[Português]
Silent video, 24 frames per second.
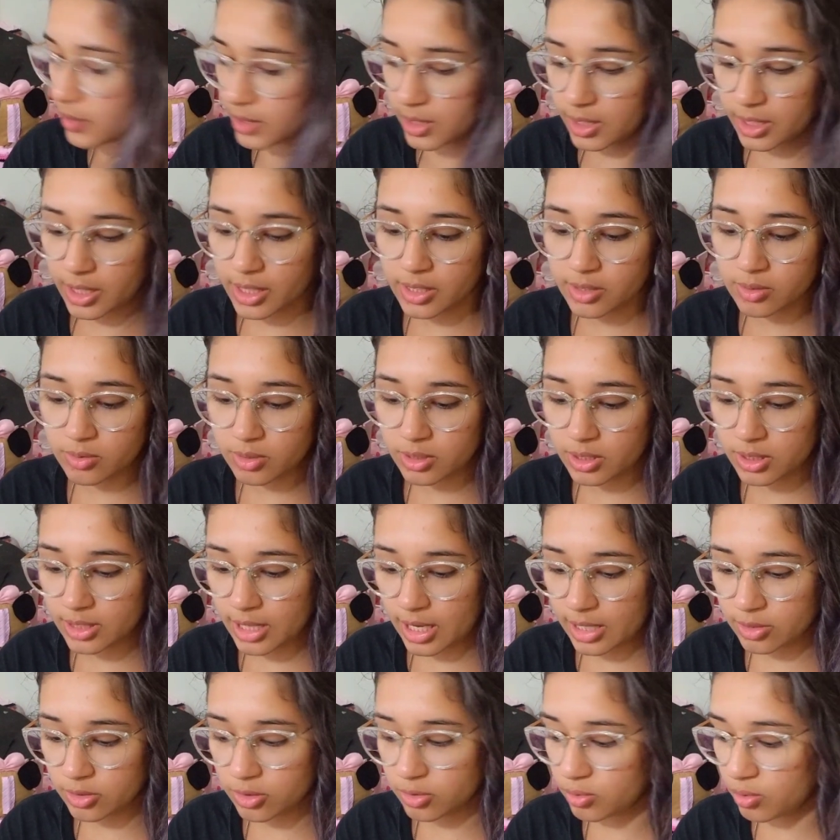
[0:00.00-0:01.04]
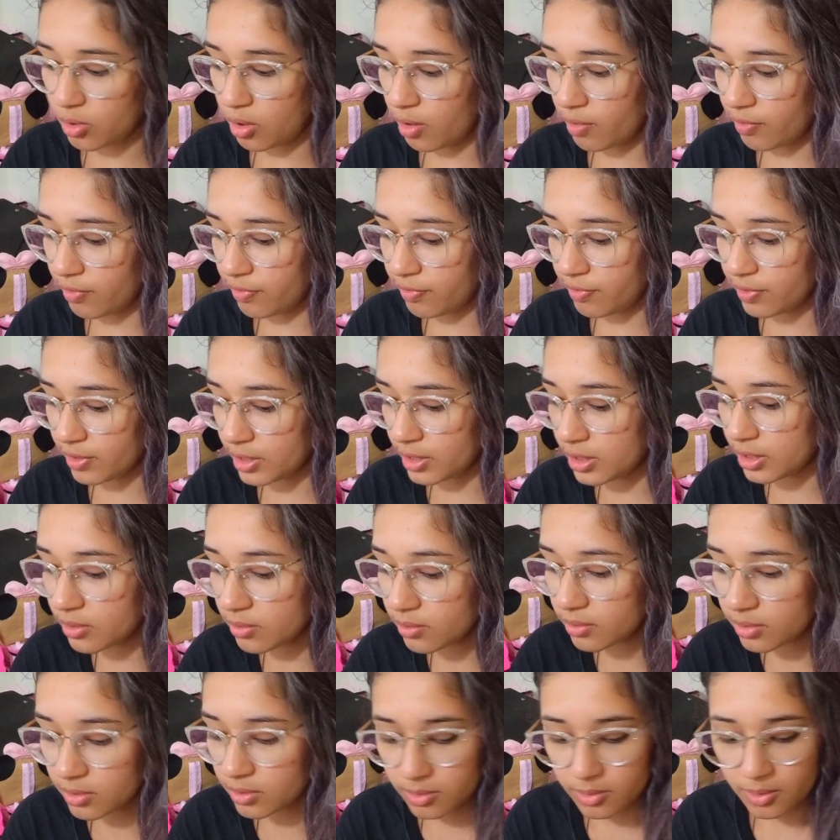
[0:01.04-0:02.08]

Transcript: Três unidades do cofrinho.